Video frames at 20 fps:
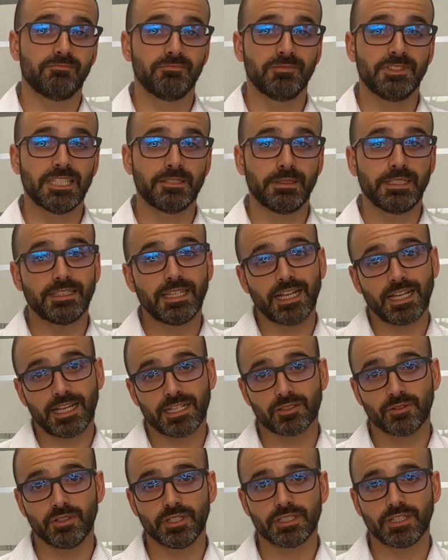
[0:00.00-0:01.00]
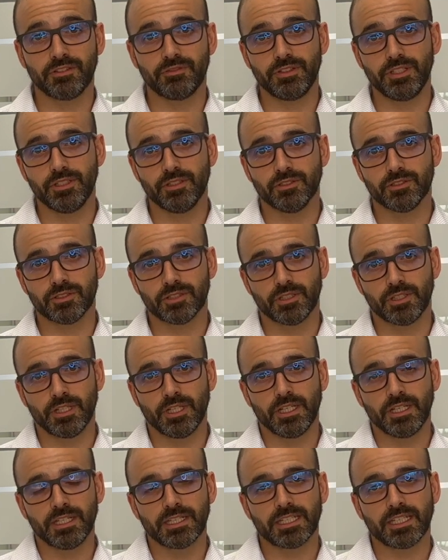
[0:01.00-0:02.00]
desventajas o desafíos
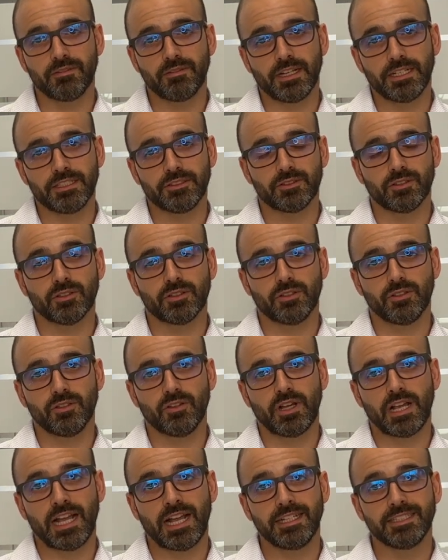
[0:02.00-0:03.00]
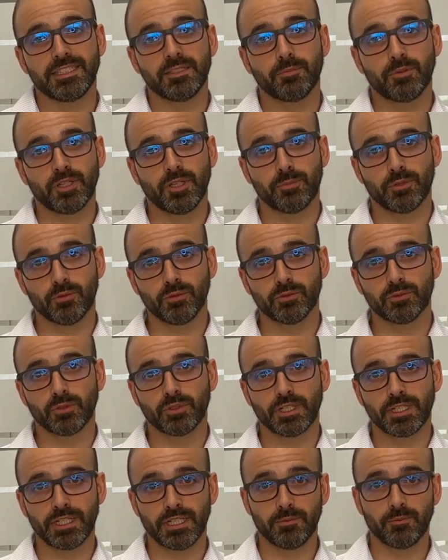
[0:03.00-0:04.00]
que van en torno al tipo de
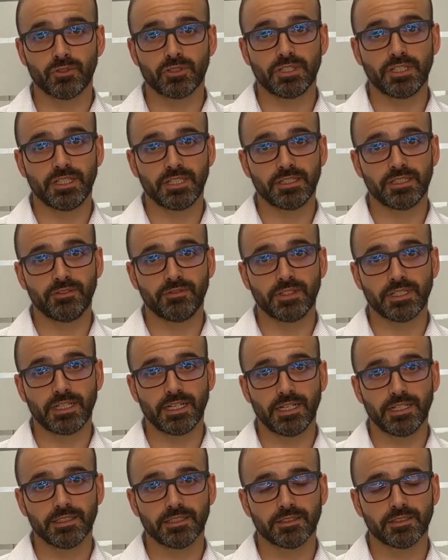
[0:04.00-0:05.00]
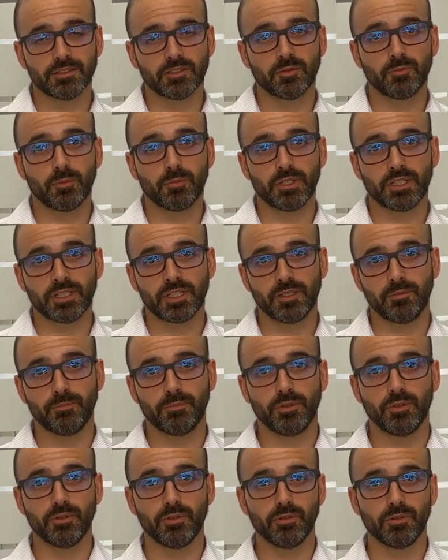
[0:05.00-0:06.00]
producto que queremos identificar, como por
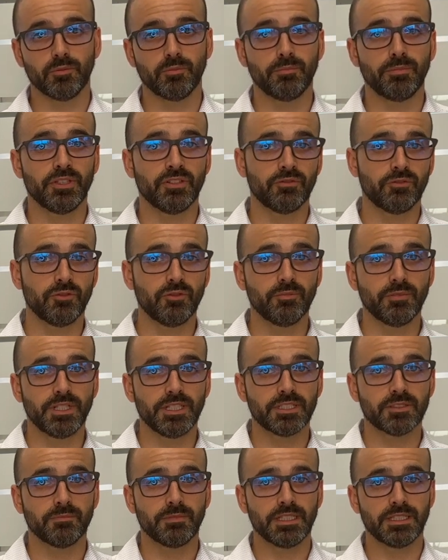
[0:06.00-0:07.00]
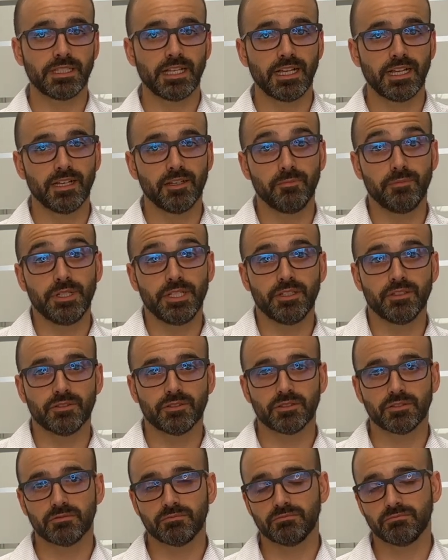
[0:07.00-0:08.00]
ejemplo perfumes, metal,
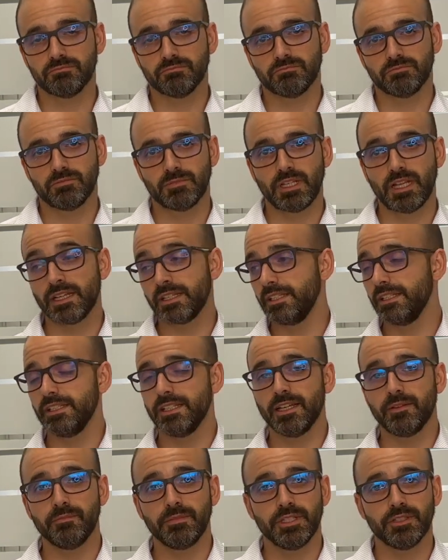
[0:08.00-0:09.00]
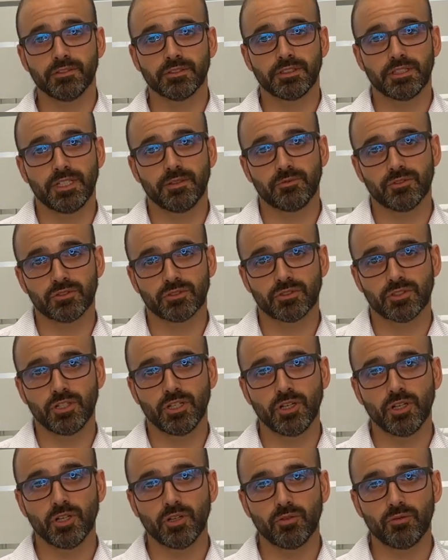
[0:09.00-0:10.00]
vinos. Aquí ya en vinos tenemos
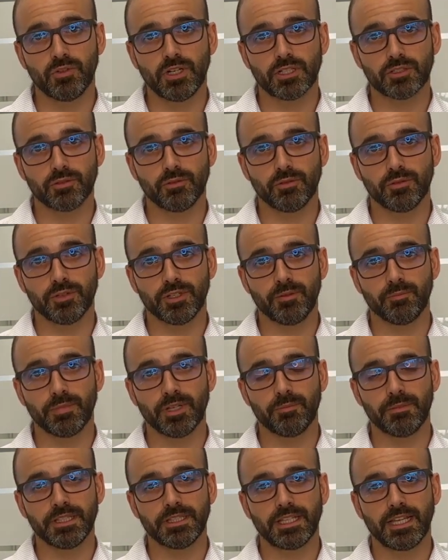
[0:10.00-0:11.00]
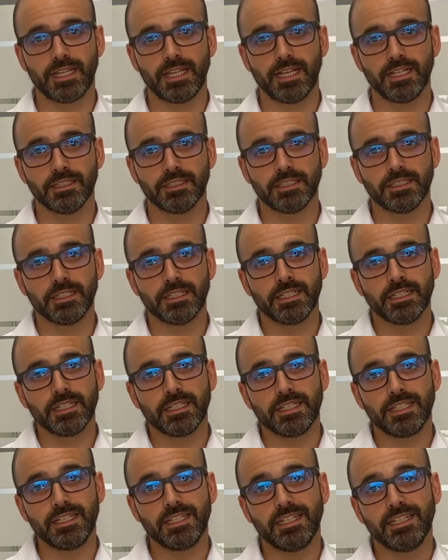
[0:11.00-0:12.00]
una solución implementada
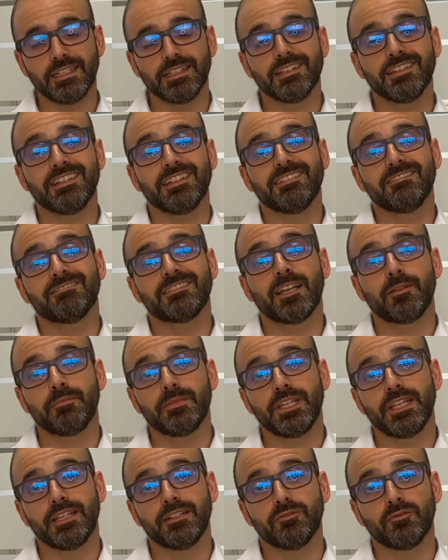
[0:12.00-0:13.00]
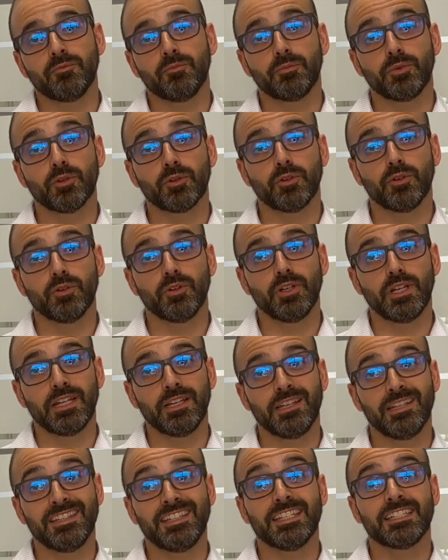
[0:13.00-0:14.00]
y también un poco
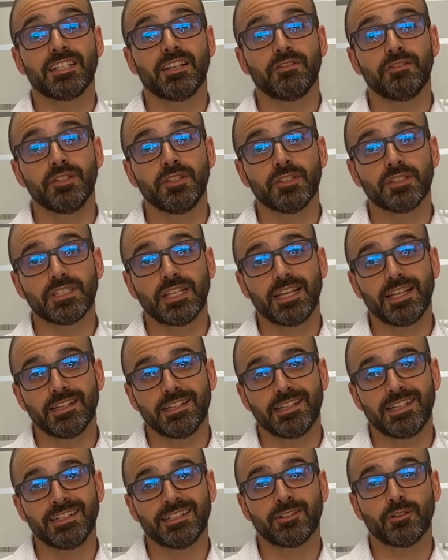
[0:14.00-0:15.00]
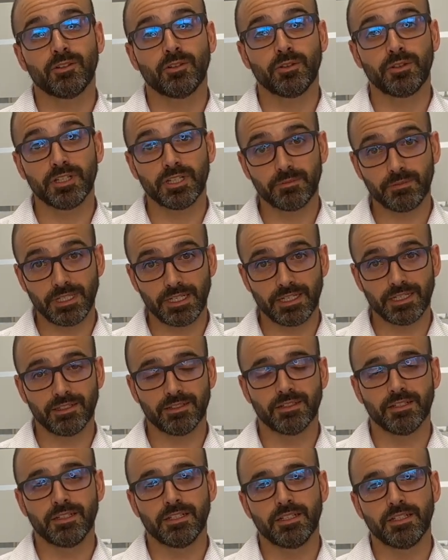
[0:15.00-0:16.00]
el desafío está en conocer bien